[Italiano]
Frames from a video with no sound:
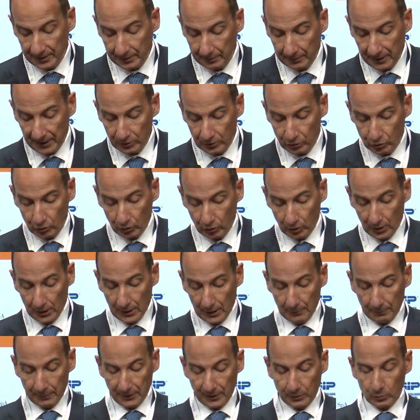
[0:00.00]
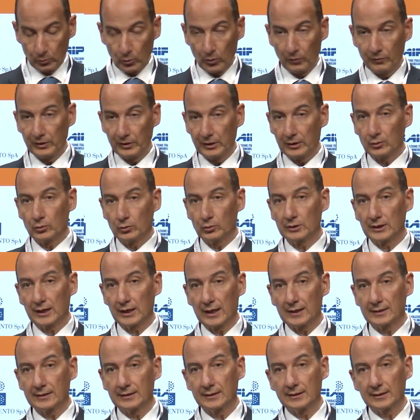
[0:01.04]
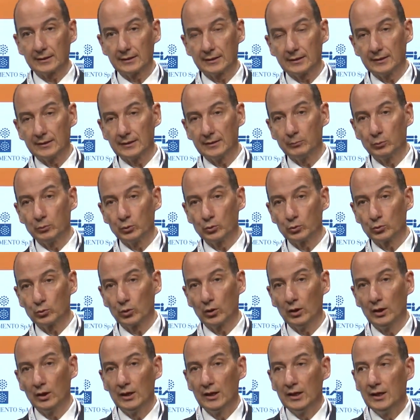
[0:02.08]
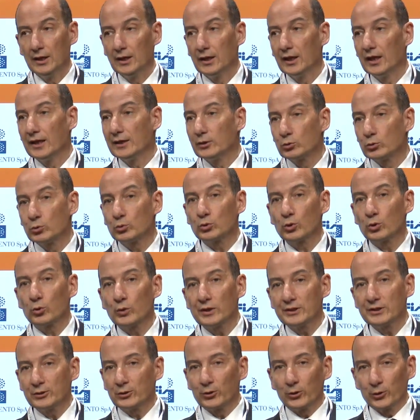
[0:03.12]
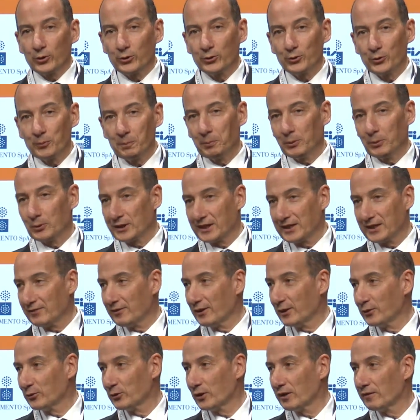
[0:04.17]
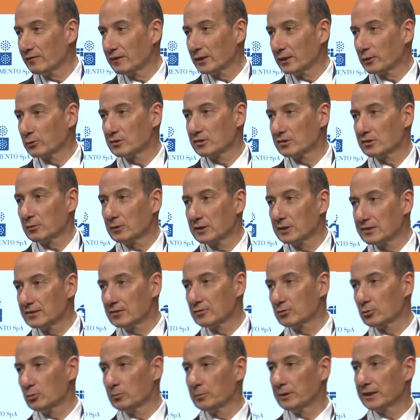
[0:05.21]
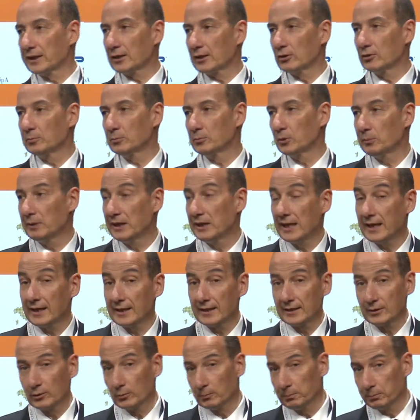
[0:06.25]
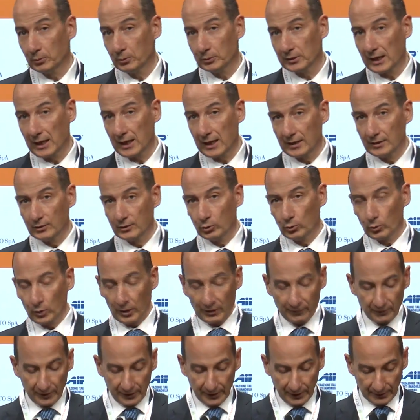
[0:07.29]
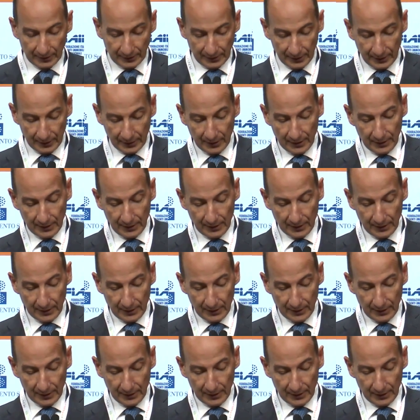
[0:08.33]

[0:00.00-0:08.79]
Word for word: di maggio per i nuovi contratti di mutuo. Eh, tutto questo non poteva non avere conseguenze sul mercato immobiliare e non potrà non averne